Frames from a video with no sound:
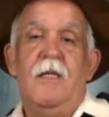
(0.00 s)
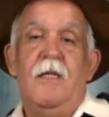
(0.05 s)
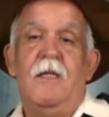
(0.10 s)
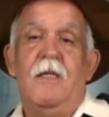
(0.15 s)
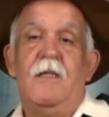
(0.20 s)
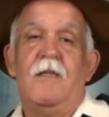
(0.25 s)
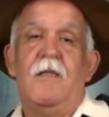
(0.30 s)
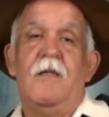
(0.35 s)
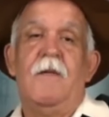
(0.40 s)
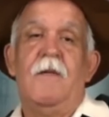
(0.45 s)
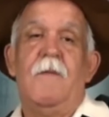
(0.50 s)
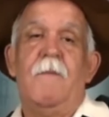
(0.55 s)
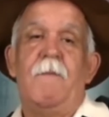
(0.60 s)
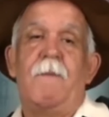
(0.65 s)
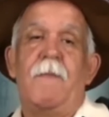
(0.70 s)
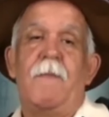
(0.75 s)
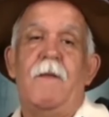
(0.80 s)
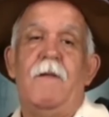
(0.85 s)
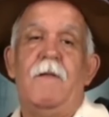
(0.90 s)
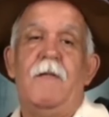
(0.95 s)

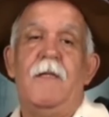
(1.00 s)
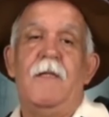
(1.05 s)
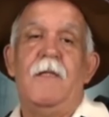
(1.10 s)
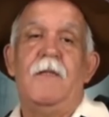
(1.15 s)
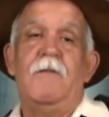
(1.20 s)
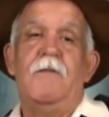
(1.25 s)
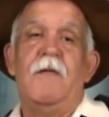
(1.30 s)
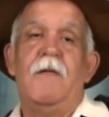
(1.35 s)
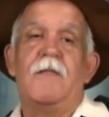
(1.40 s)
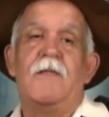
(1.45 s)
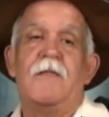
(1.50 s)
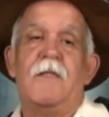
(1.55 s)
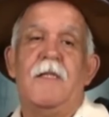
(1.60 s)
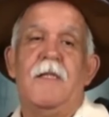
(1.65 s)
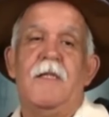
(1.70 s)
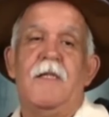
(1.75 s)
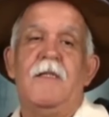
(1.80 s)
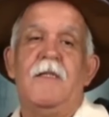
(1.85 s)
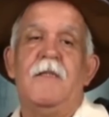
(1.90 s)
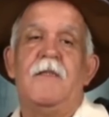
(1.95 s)
Então, olhando as
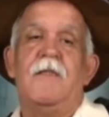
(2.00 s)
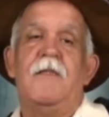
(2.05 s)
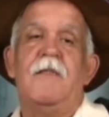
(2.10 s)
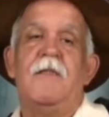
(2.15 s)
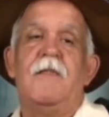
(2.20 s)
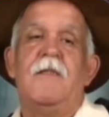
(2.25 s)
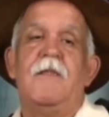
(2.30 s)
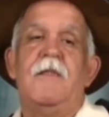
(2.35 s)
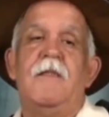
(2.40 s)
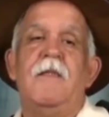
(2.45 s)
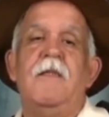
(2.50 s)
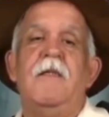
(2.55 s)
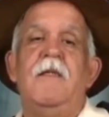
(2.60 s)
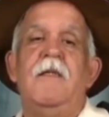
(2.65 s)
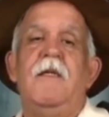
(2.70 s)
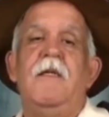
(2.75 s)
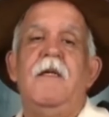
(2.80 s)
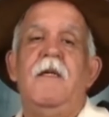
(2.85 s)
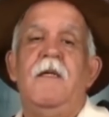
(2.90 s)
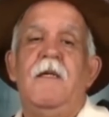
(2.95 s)
crianças
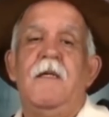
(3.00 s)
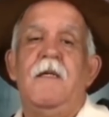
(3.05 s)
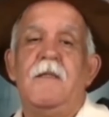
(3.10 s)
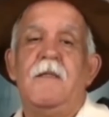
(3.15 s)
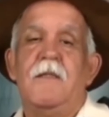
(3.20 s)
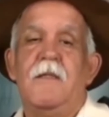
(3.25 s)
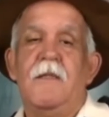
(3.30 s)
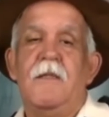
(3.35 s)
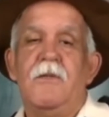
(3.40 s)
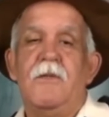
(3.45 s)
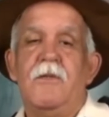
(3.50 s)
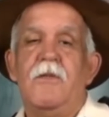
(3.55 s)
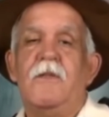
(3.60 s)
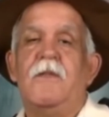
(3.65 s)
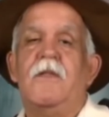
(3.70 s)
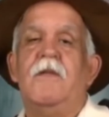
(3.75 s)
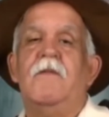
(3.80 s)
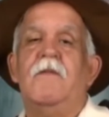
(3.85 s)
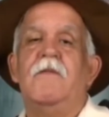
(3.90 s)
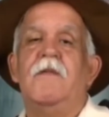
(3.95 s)
que
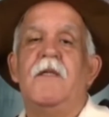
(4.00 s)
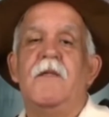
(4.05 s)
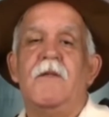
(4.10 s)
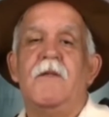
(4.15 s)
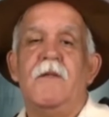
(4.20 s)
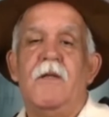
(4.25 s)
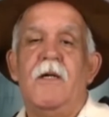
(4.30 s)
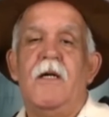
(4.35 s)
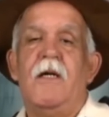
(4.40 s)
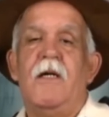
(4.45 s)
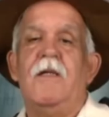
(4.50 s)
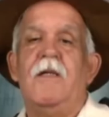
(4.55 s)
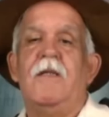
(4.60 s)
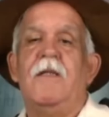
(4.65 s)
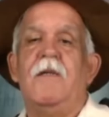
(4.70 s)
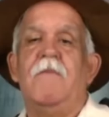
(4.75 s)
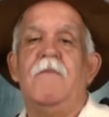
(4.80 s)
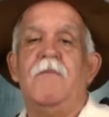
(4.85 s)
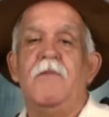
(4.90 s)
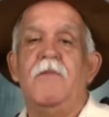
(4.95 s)
lutam, que correm,
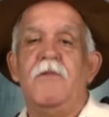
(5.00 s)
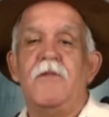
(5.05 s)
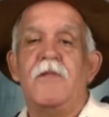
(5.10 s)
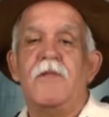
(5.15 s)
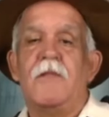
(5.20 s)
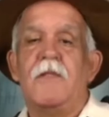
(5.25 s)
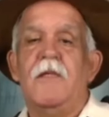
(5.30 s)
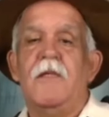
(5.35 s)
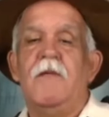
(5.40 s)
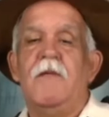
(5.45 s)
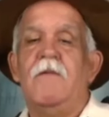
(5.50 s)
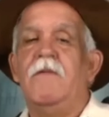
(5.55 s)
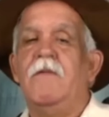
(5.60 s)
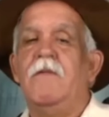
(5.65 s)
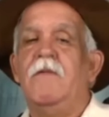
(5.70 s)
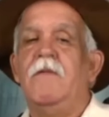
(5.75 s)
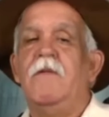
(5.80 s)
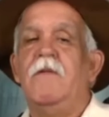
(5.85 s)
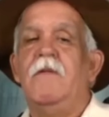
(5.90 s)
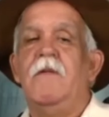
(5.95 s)
que buscam,
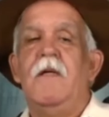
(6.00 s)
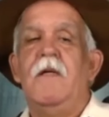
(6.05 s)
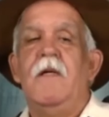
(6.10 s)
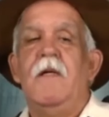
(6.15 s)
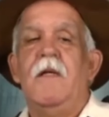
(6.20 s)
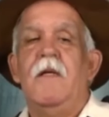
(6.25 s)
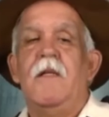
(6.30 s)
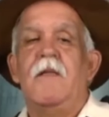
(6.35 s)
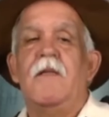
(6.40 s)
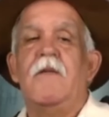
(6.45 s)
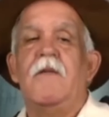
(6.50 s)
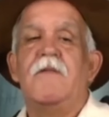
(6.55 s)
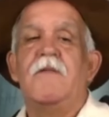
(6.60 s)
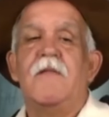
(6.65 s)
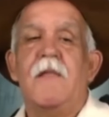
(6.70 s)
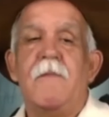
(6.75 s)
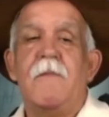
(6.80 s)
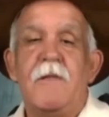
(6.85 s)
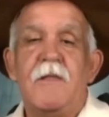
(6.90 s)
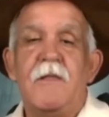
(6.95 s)
estão
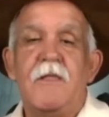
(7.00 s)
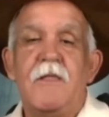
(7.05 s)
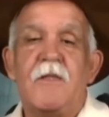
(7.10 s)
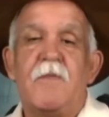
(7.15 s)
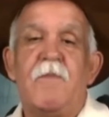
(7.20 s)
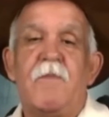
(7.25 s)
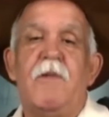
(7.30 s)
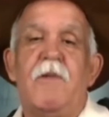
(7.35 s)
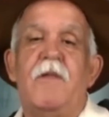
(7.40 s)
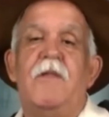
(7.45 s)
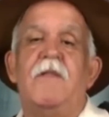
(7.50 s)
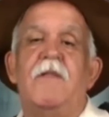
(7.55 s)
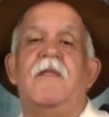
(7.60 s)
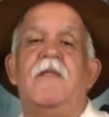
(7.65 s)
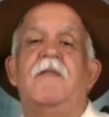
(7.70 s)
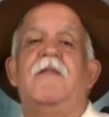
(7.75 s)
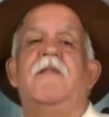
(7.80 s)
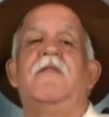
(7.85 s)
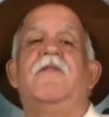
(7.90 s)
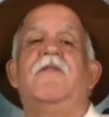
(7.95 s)
sempre
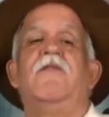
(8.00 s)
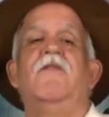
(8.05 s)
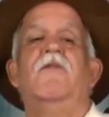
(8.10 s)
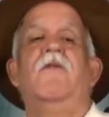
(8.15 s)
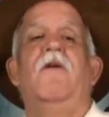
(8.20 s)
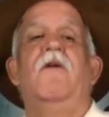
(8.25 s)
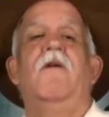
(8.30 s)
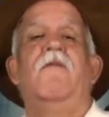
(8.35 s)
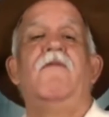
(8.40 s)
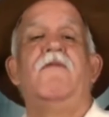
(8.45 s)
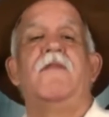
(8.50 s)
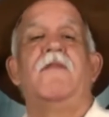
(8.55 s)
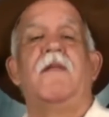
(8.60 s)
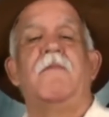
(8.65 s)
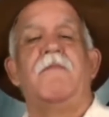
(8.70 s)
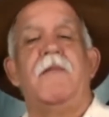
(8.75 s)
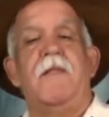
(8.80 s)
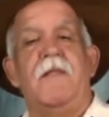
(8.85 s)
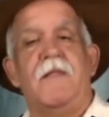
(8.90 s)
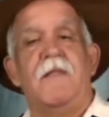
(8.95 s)
dispostas às novas
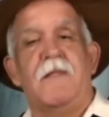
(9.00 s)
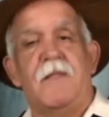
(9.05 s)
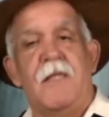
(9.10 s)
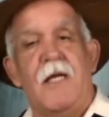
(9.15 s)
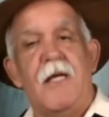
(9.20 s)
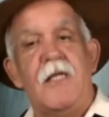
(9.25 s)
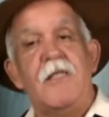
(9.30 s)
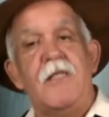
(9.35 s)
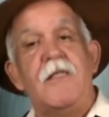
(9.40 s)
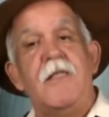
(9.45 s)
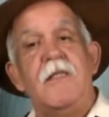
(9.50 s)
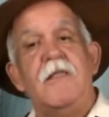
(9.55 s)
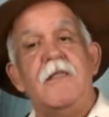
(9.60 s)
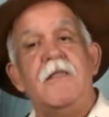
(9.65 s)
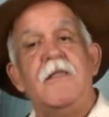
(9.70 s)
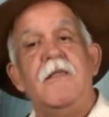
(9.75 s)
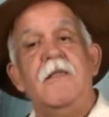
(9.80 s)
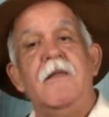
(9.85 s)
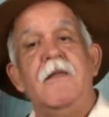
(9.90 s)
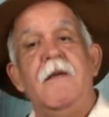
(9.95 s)
aprendizagens,